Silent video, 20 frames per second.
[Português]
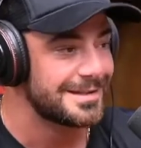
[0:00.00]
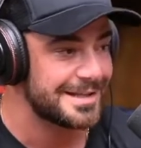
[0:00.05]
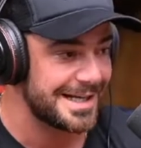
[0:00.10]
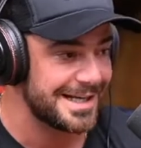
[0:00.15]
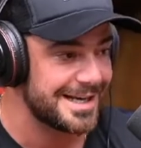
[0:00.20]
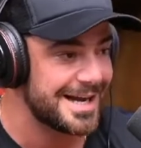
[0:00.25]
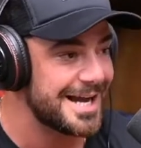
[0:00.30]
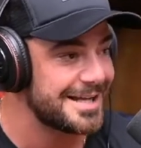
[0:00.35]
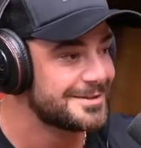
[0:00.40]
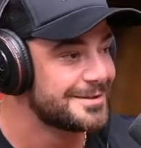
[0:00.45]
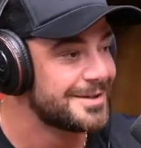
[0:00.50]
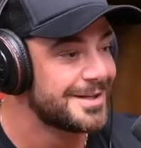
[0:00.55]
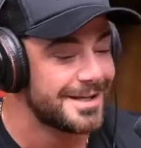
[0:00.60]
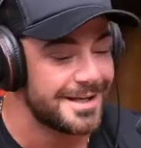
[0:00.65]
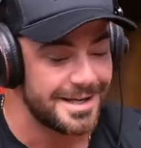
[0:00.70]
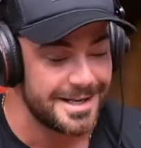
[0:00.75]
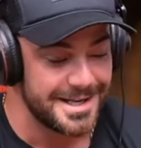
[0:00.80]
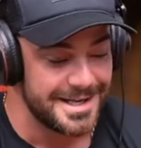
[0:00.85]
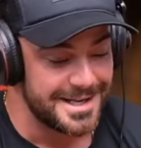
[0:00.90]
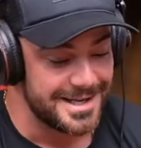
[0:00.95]
Tá ligado?
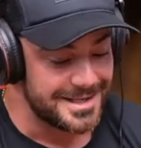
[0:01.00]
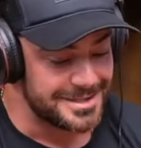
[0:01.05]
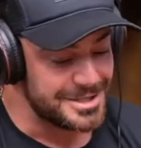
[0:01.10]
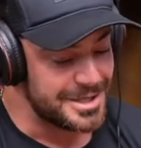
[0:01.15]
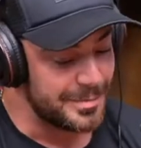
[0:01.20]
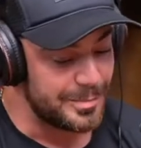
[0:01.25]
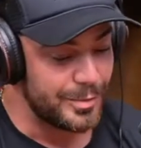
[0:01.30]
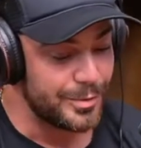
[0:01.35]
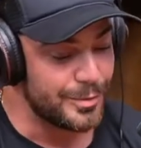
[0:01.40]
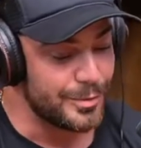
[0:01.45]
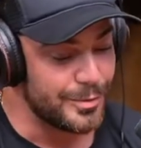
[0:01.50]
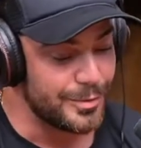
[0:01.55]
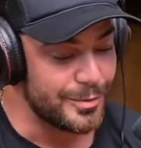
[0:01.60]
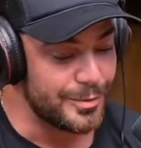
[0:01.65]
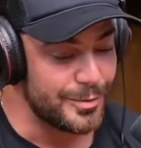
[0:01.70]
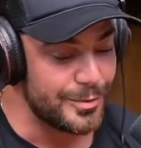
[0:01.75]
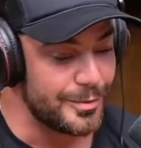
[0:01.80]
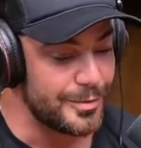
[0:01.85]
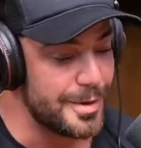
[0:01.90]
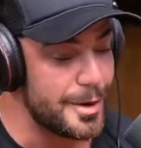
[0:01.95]

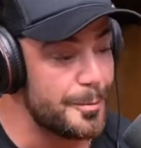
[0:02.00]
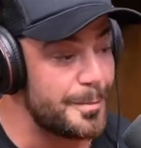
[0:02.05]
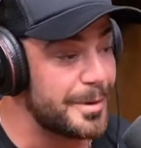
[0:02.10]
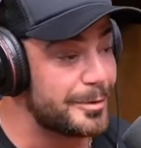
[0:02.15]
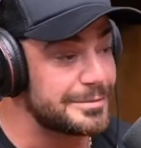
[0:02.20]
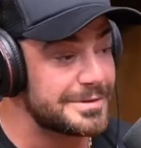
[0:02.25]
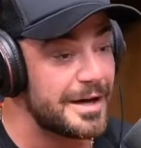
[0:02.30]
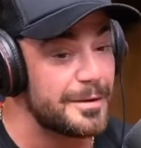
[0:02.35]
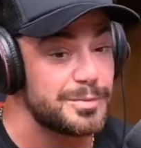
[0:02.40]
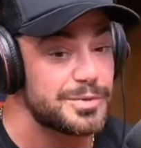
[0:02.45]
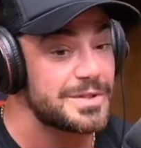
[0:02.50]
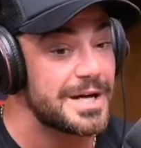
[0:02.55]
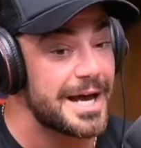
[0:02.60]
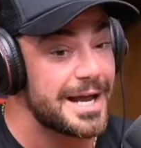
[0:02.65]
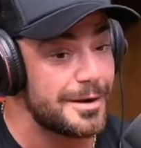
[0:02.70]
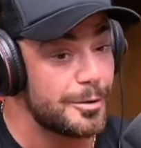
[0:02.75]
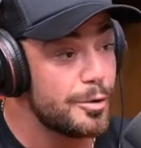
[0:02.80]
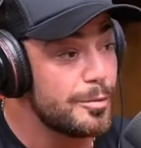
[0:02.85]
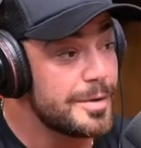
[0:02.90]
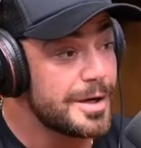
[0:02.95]
Tipo, eu perguntava pros
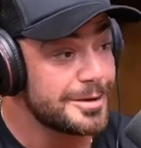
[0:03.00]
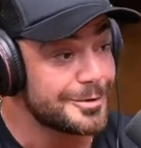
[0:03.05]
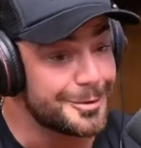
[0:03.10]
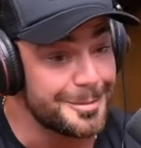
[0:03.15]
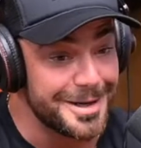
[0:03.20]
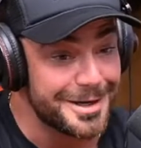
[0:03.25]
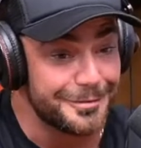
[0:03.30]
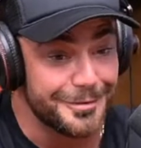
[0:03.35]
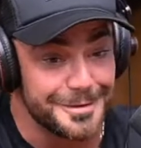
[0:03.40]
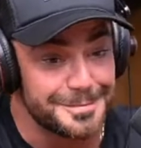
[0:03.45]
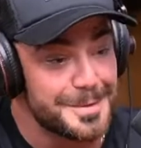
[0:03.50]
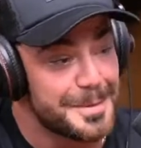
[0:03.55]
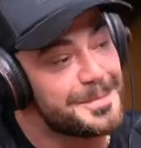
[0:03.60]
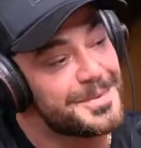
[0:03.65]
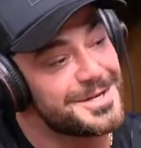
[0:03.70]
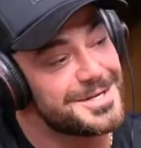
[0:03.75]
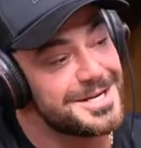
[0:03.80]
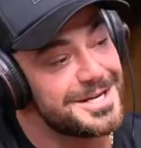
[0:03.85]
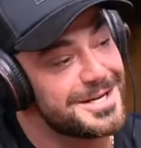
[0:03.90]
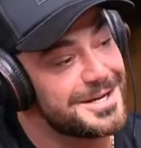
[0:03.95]
caras, ô oh, mano, como é que eu faço
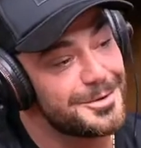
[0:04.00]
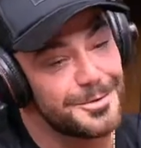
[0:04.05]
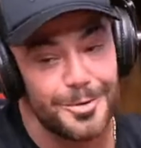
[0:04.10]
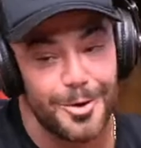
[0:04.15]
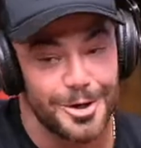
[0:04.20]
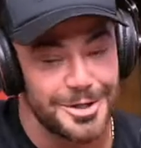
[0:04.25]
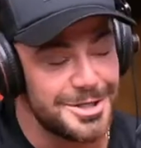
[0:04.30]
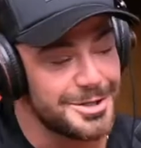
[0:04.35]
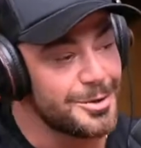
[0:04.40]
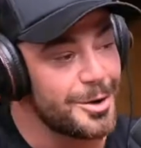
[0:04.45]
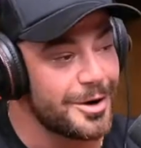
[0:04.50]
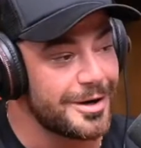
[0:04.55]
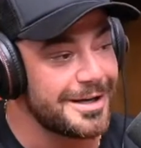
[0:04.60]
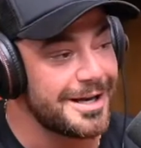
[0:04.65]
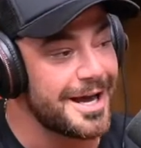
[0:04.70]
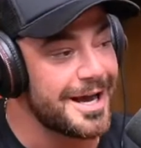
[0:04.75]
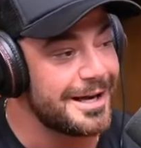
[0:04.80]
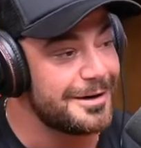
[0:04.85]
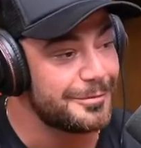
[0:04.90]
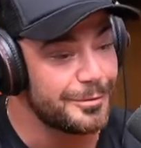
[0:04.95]
pra pedir um hot
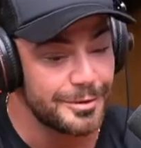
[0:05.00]
dog lá?